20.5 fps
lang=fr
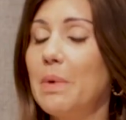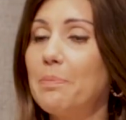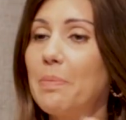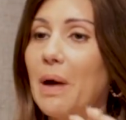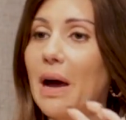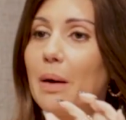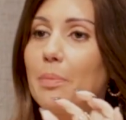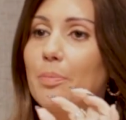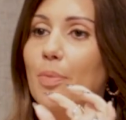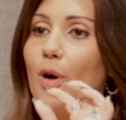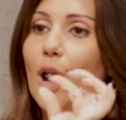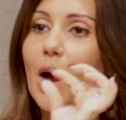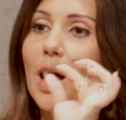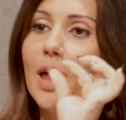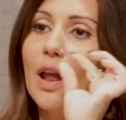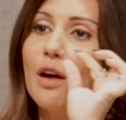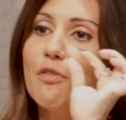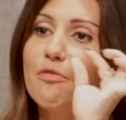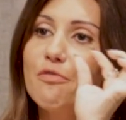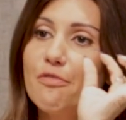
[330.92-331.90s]
mais par rapport à
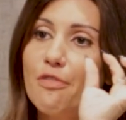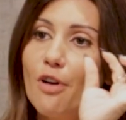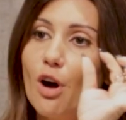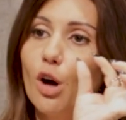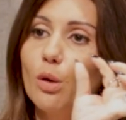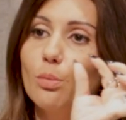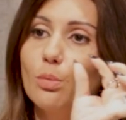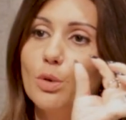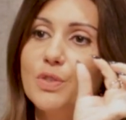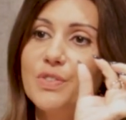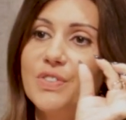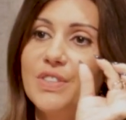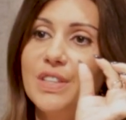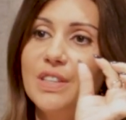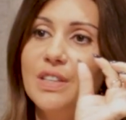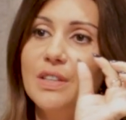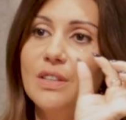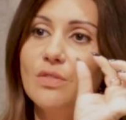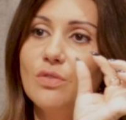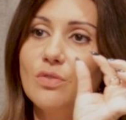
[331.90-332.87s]
la forme
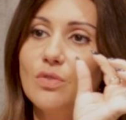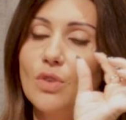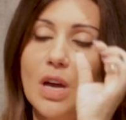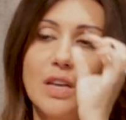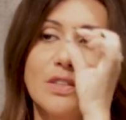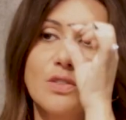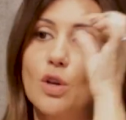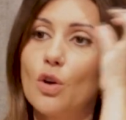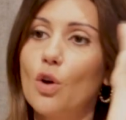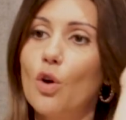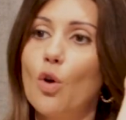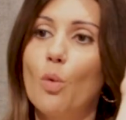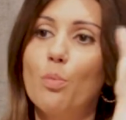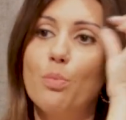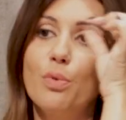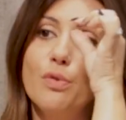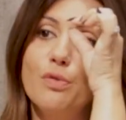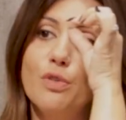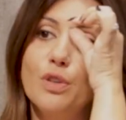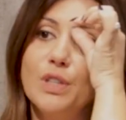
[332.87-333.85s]
aussi, est-ce qu'on
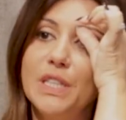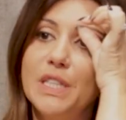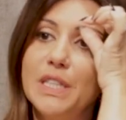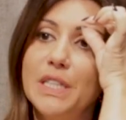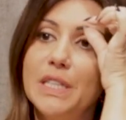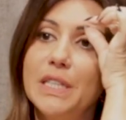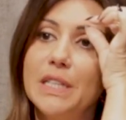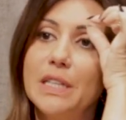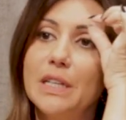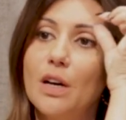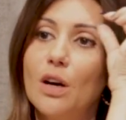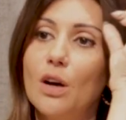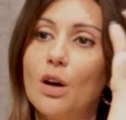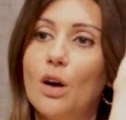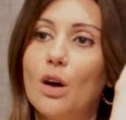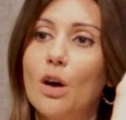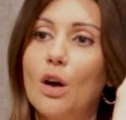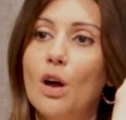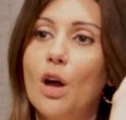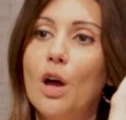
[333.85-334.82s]
peut venir... Euh,